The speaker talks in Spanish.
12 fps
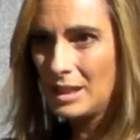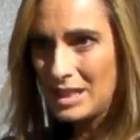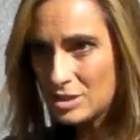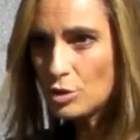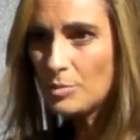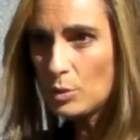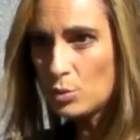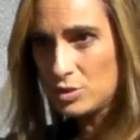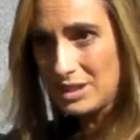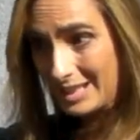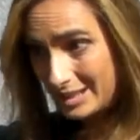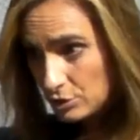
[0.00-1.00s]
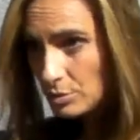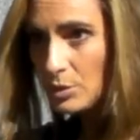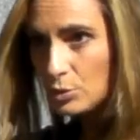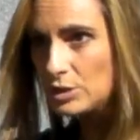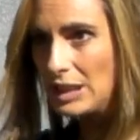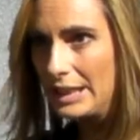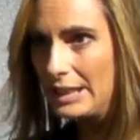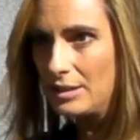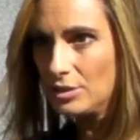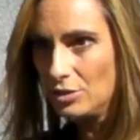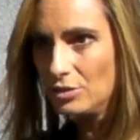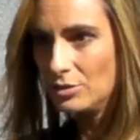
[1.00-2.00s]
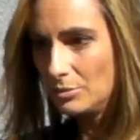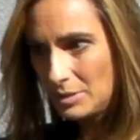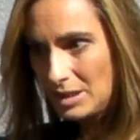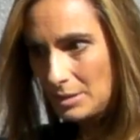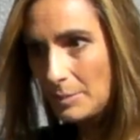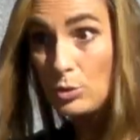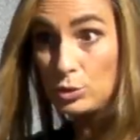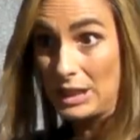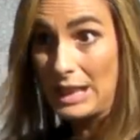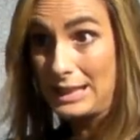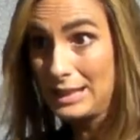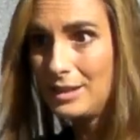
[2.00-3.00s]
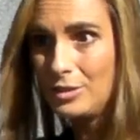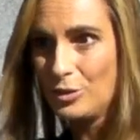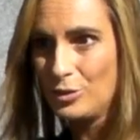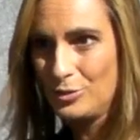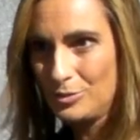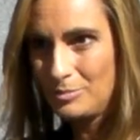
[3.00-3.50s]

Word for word: esto me gusta, esto me gusta leerlo me gustaría hacerlo,